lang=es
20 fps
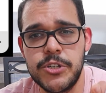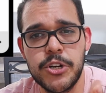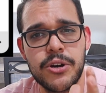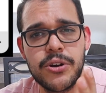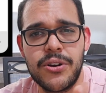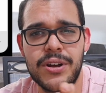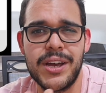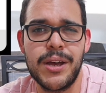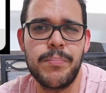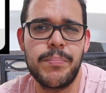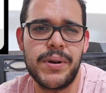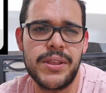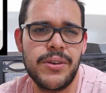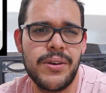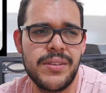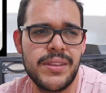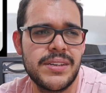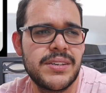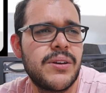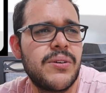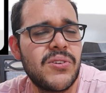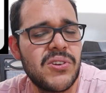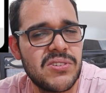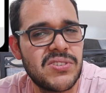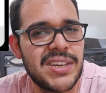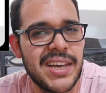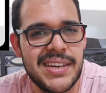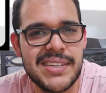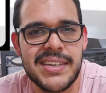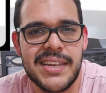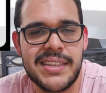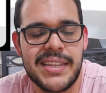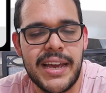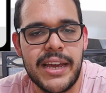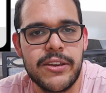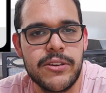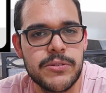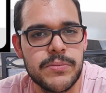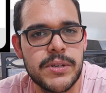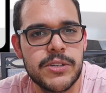Yo creo que perdieron de ser unos 6, 7
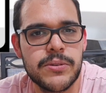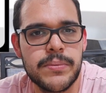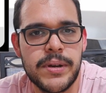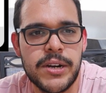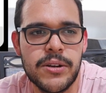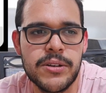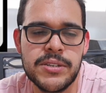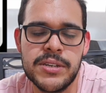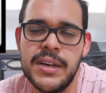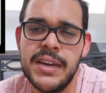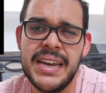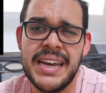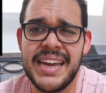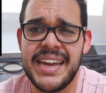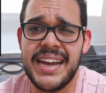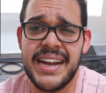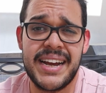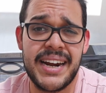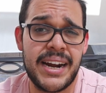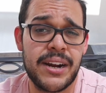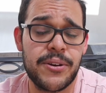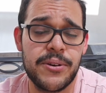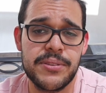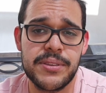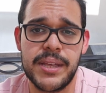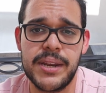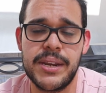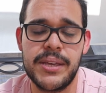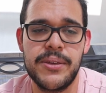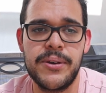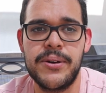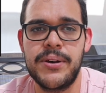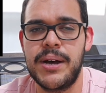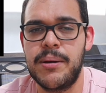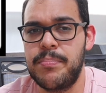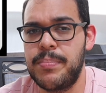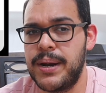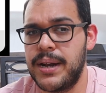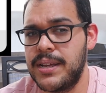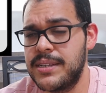años más o menos y crear contenido
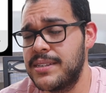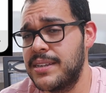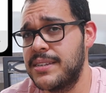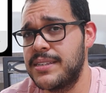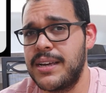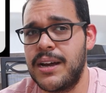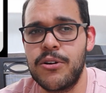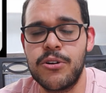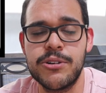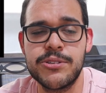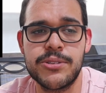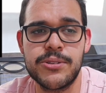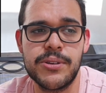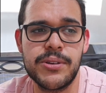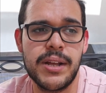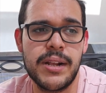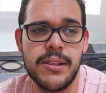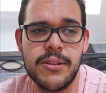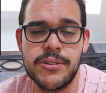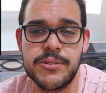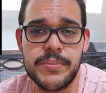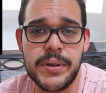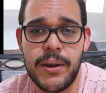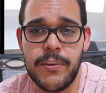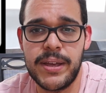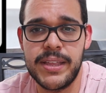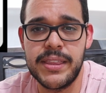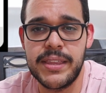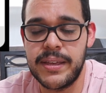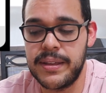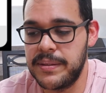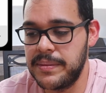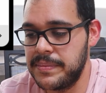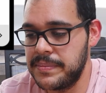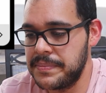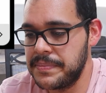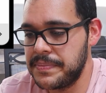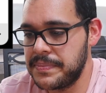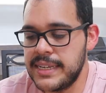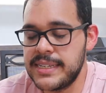apenas desde agosto del 2020.
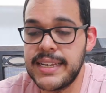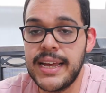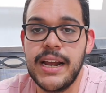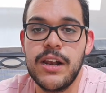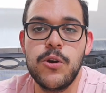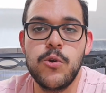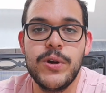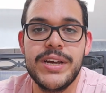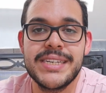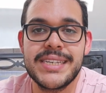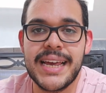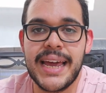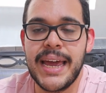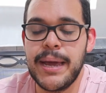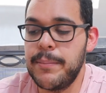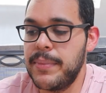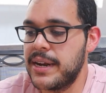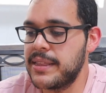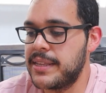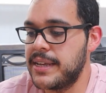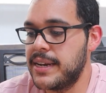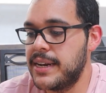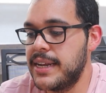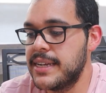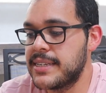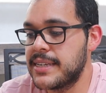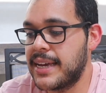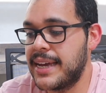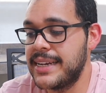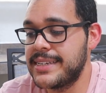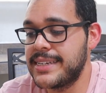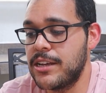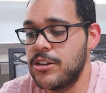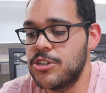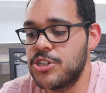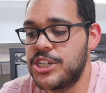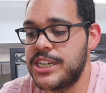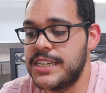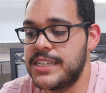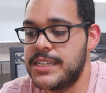Dice Luis E. Martínez, ¿crees que
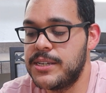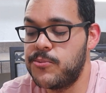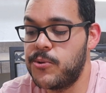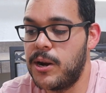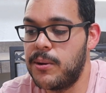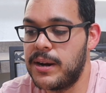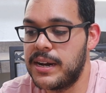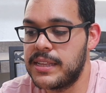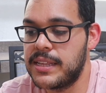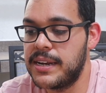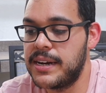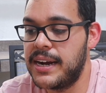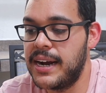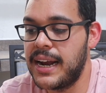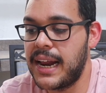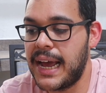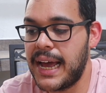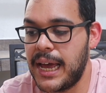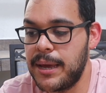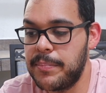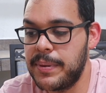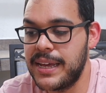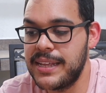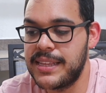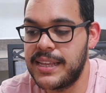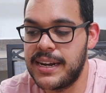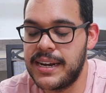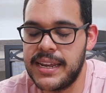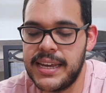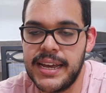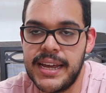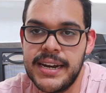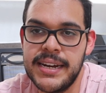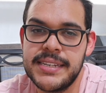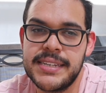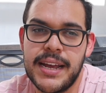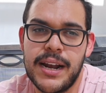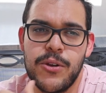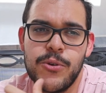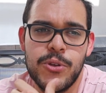los GC vuelvan a tener el hype que
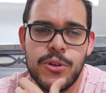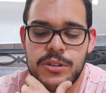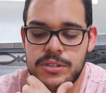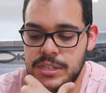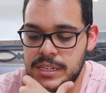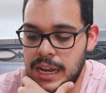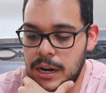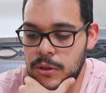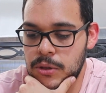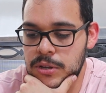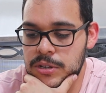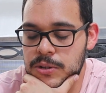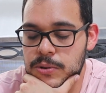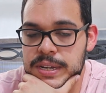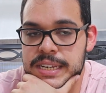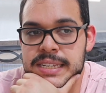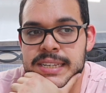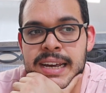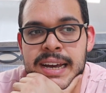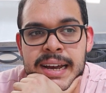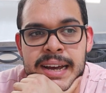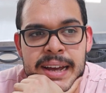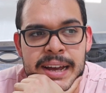tenían? Saludos, saludos Luis.